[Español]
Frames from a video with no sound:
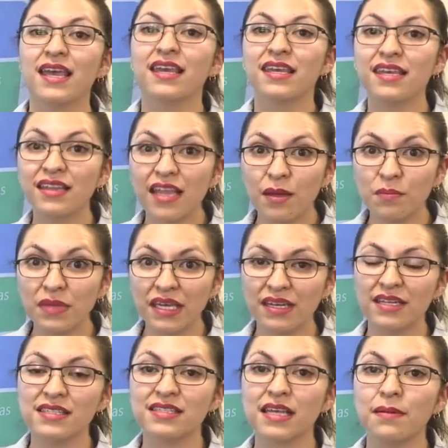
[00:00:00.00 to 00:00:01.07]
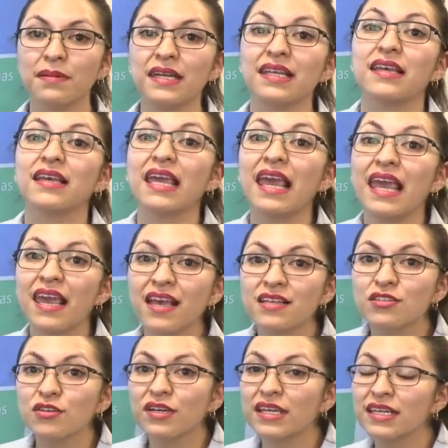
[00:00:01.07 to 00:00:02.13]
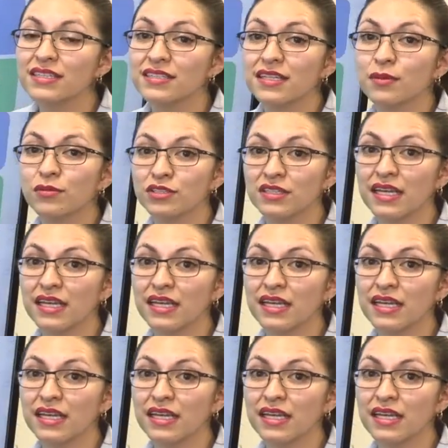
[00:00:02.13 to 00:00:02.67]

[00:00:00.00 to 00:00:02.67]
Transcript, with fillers: Y también saber qué es lo que necesitamos